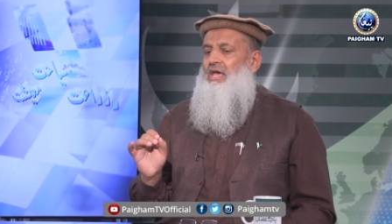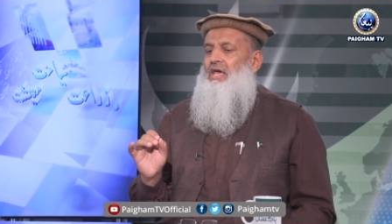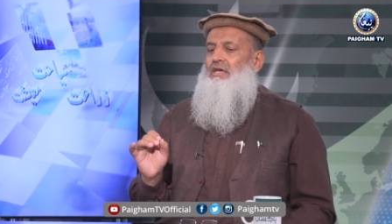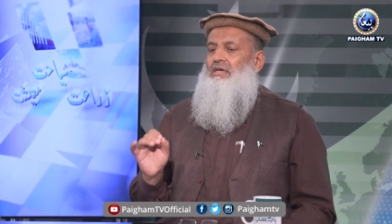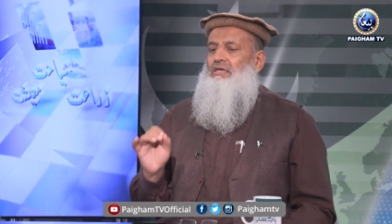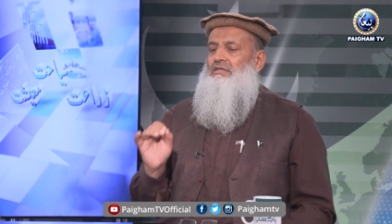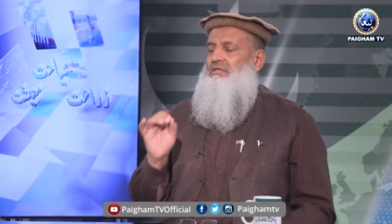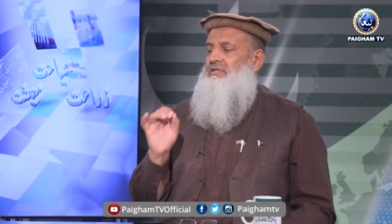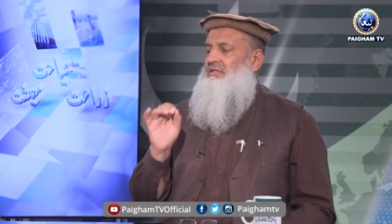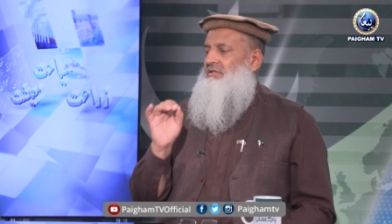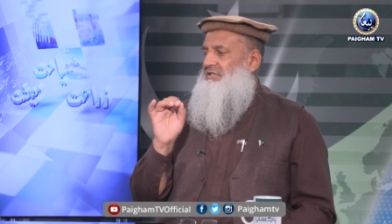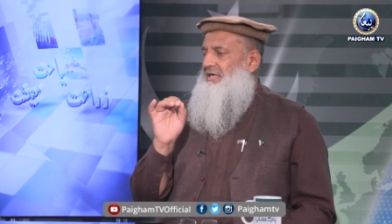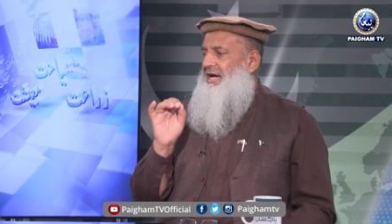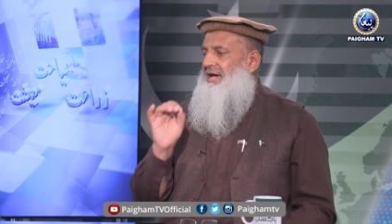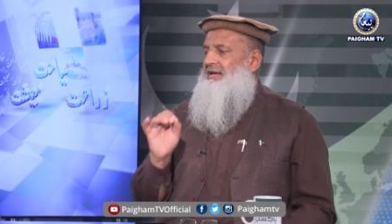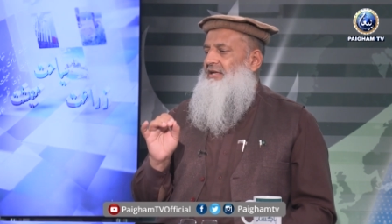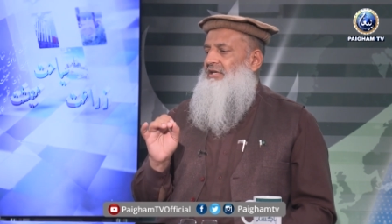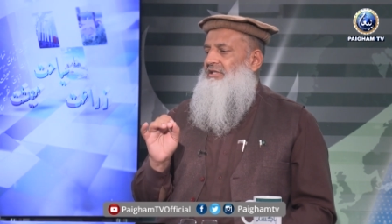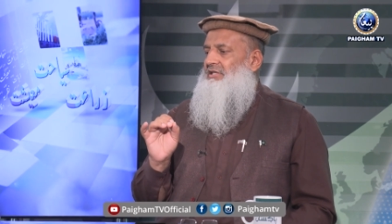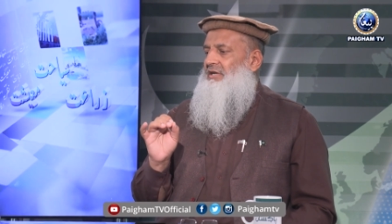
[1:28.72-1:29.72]
किसी
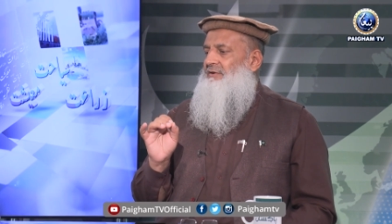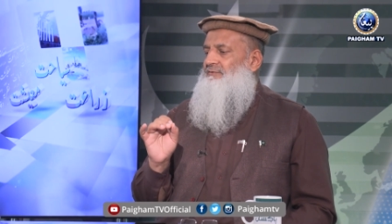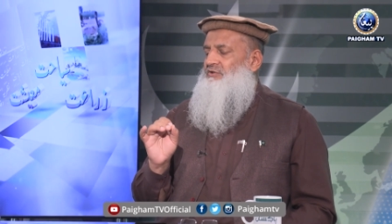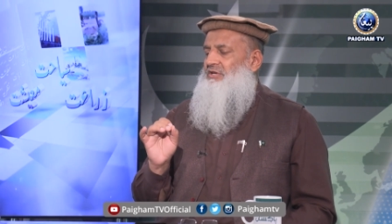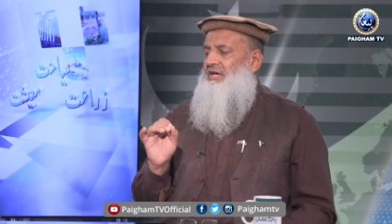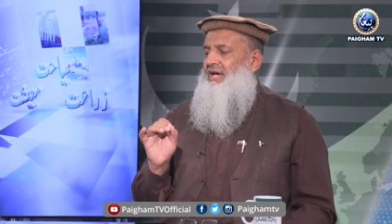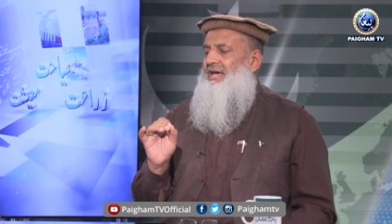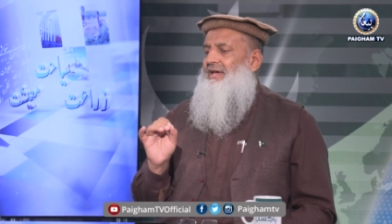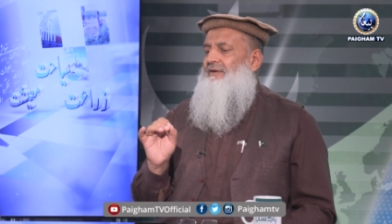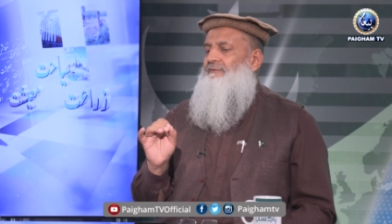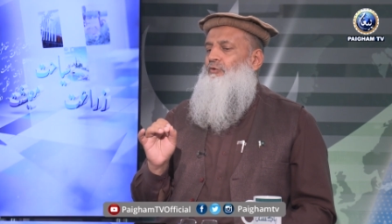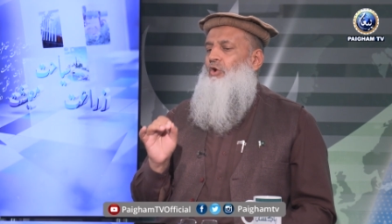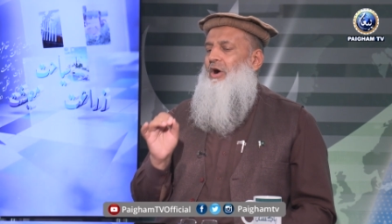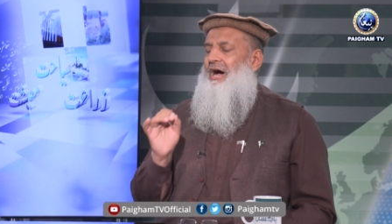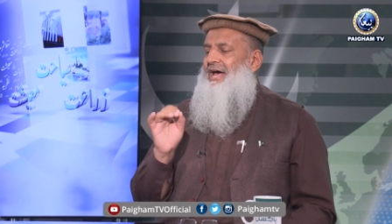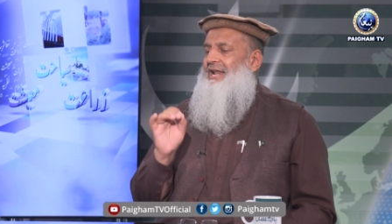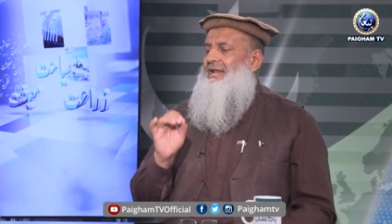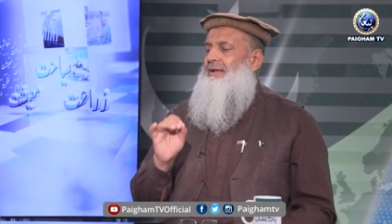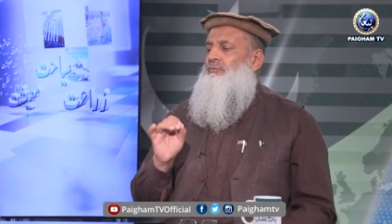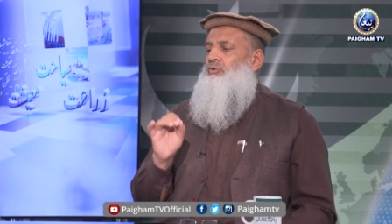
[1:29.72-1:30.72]
जाहिल की तरफ से आए वो
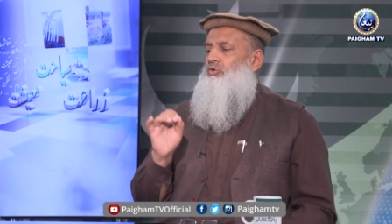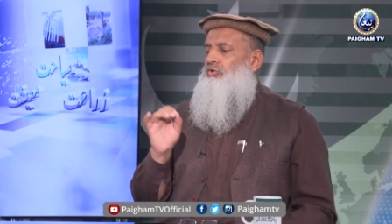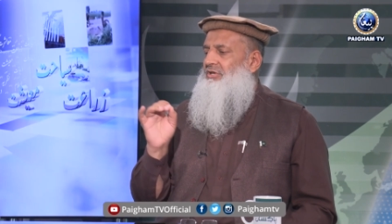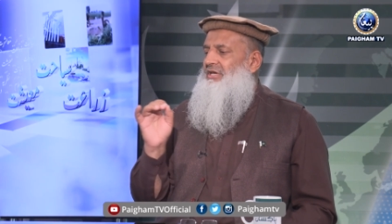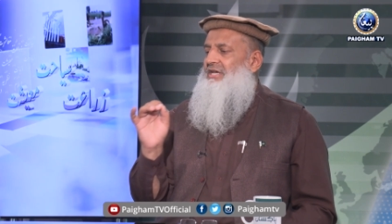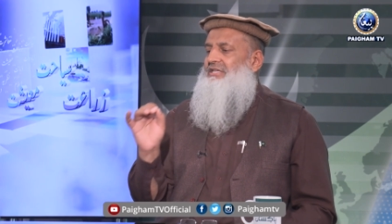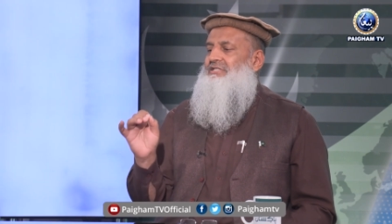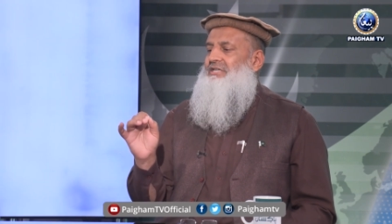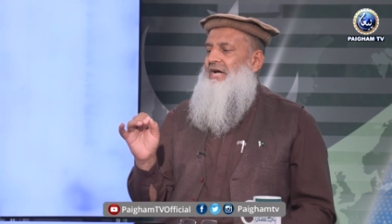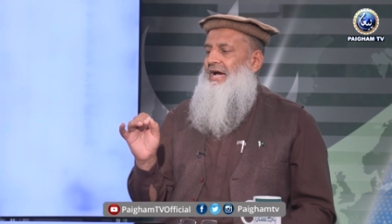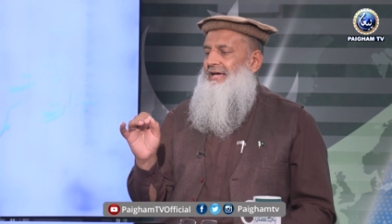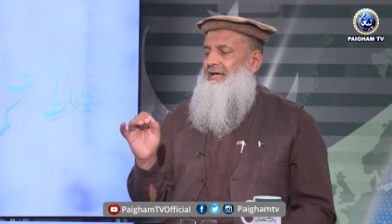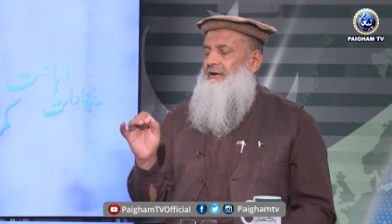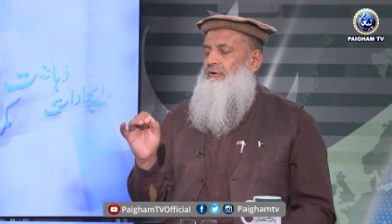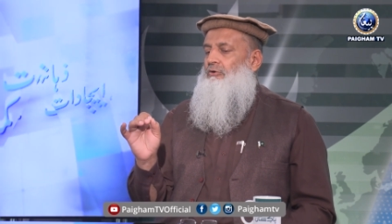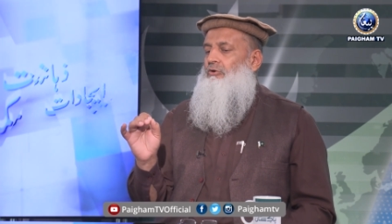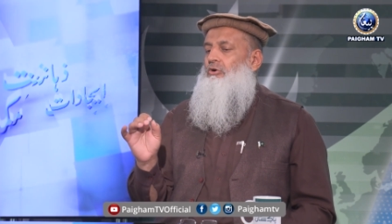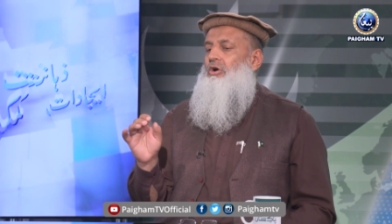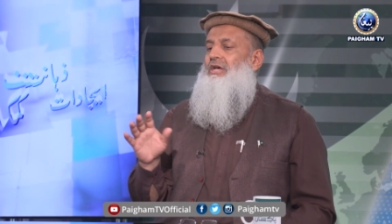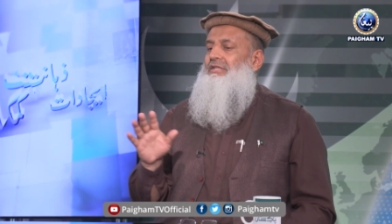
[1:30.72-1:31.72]
आलिम हो या जाहिल
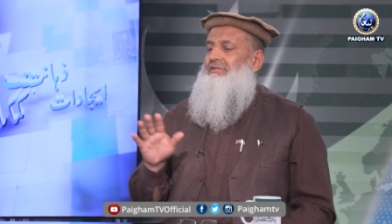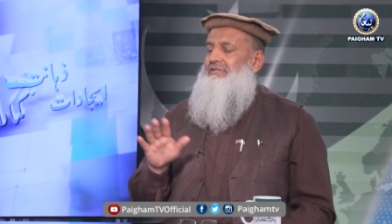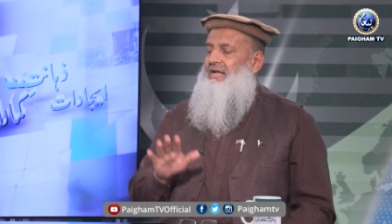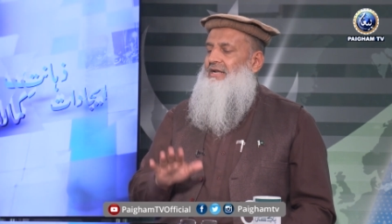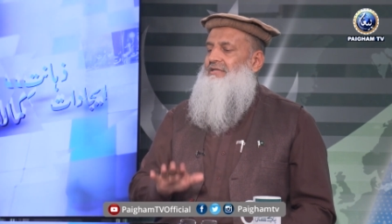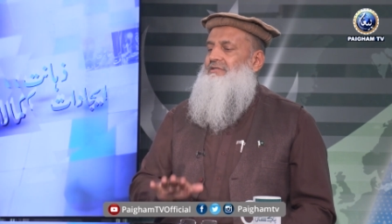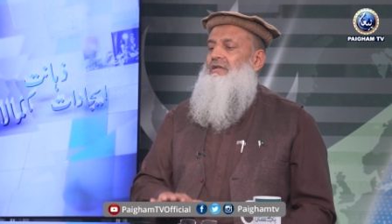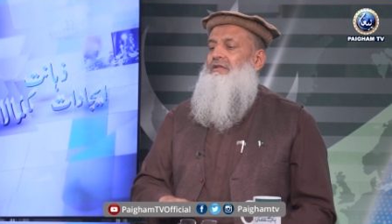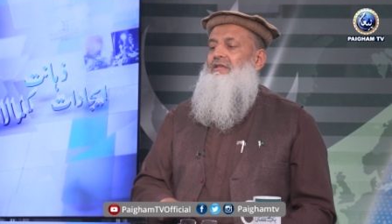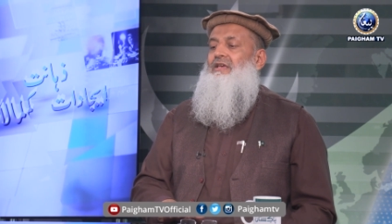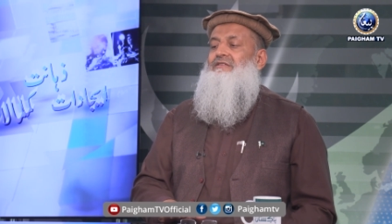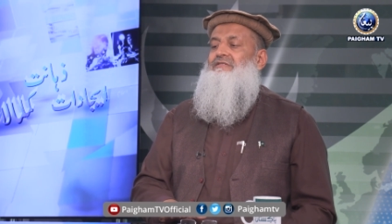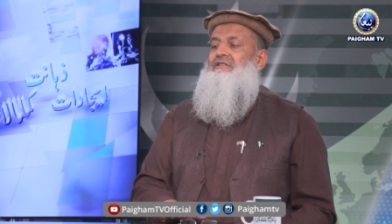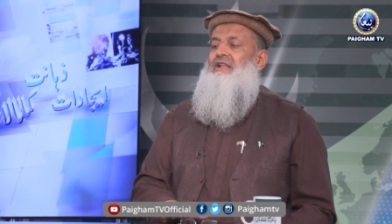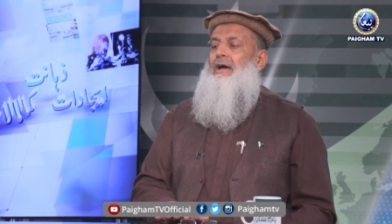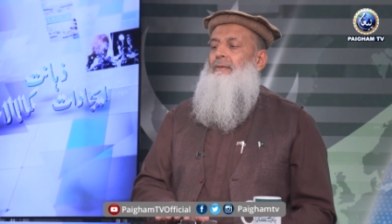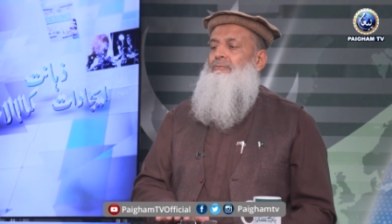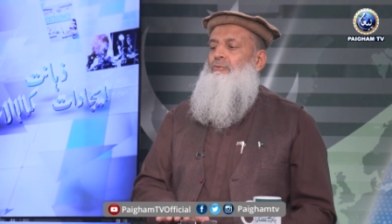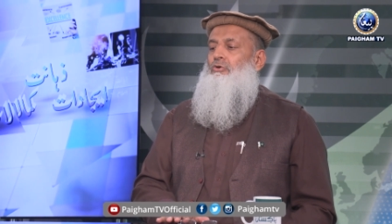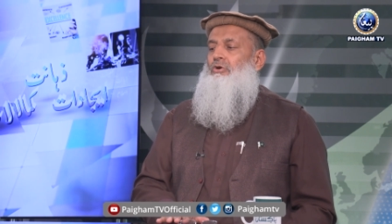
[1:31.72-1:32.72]
हो दरअसल ये
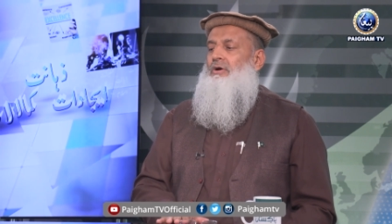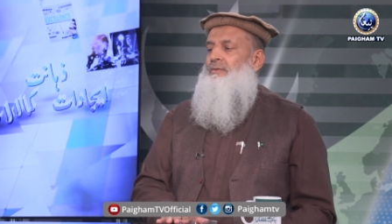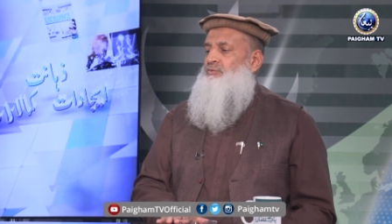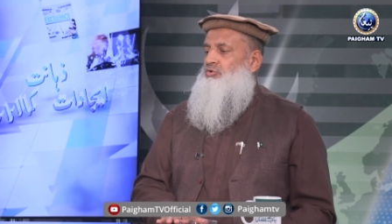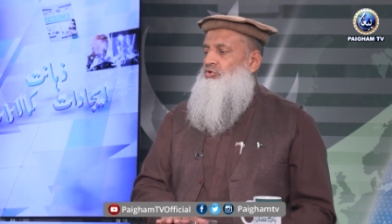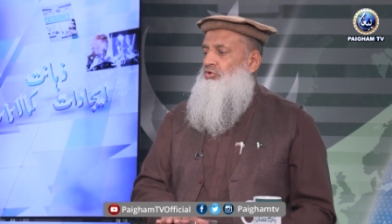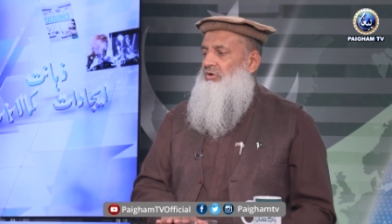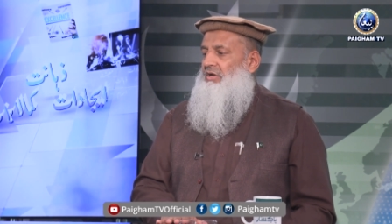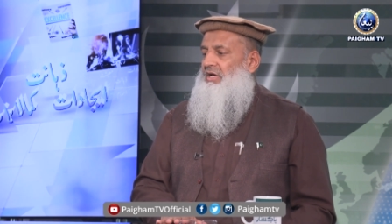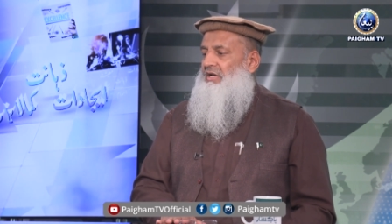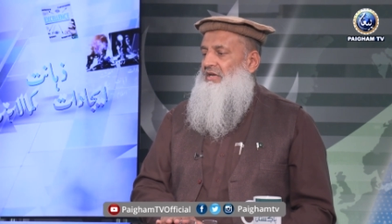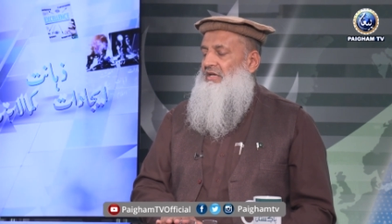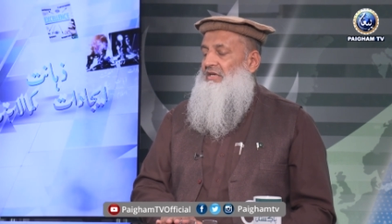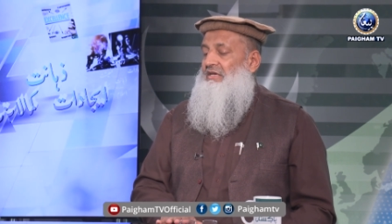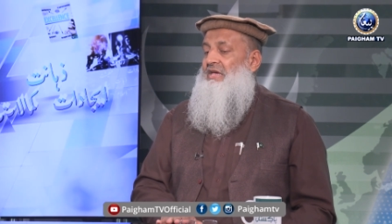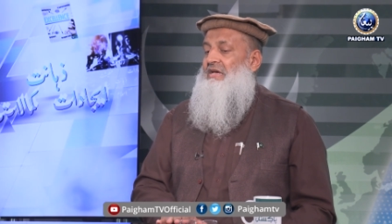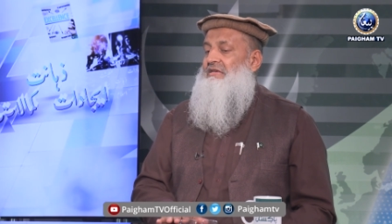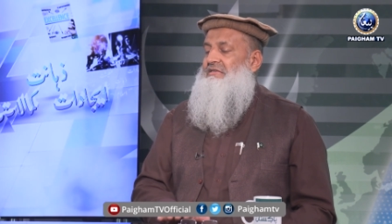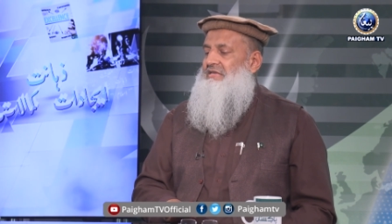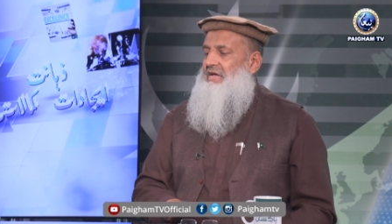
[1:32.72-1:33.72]
इस्लाम को कमज़ोर करने
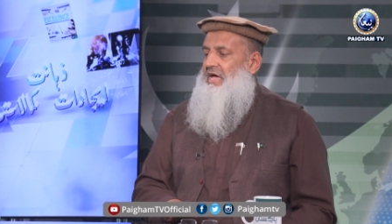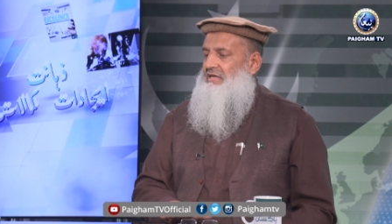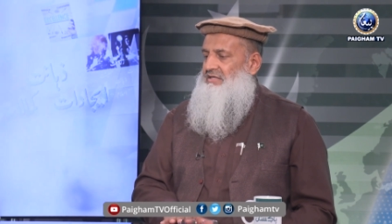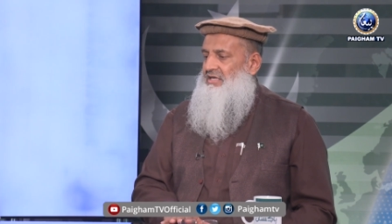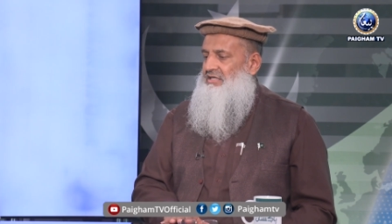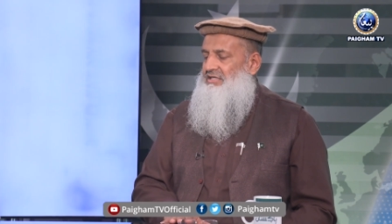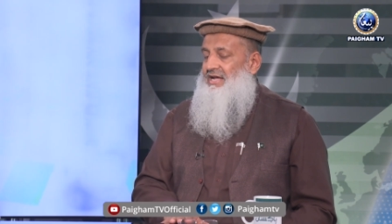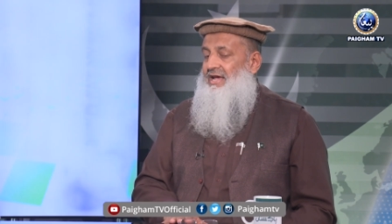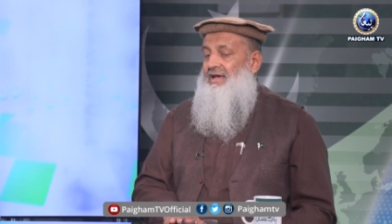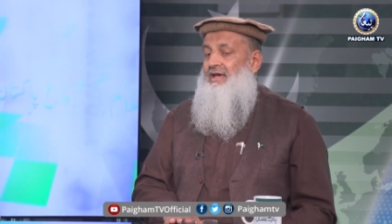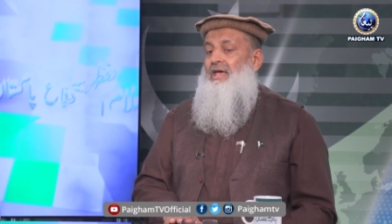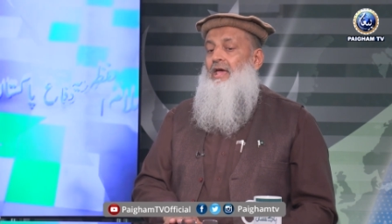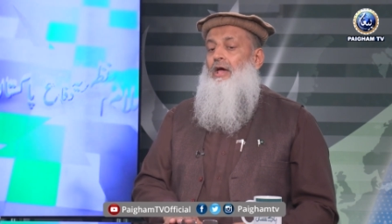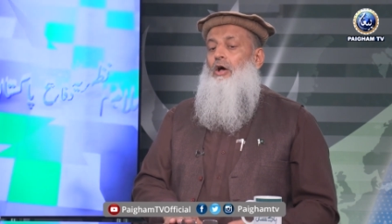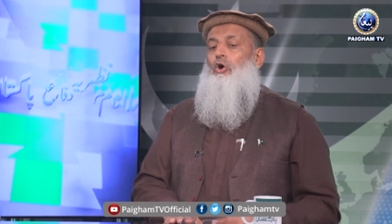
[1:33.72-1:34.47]
की एक साजिश है